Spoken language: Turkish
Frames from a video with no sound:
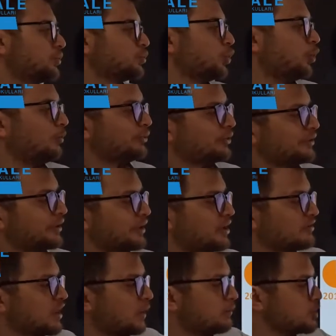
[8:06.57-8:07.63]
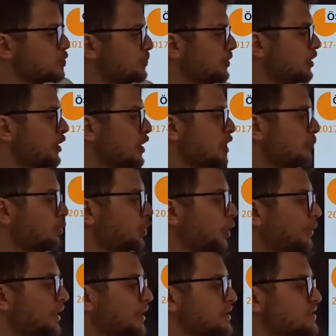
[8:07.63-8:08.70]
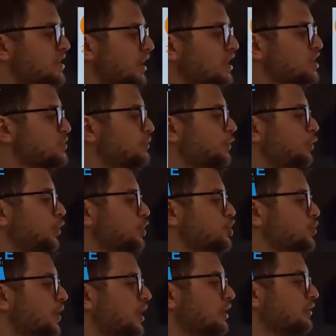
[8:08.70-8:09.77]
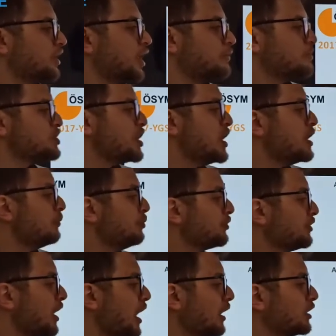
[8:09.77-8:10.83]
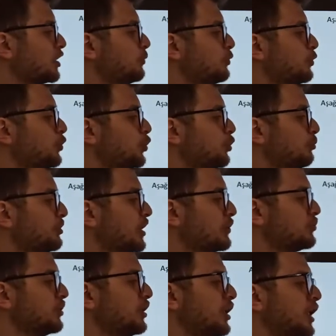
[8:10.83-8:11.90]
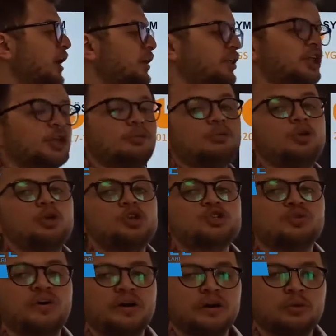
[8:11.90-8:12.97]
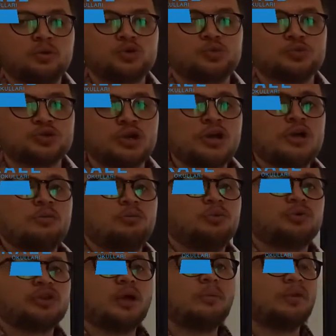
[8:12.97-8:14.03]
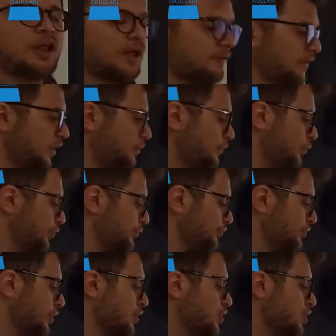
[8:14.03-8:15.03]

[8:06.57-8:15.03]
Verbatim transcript: Doğum oranları azalmış mı? Burada bakın 8 milyon civarındaymış. Burada 6 milyonun biraz üzerine yani 7 milyon civarına düşmüş. Buradan bile anlayabiliyoruz.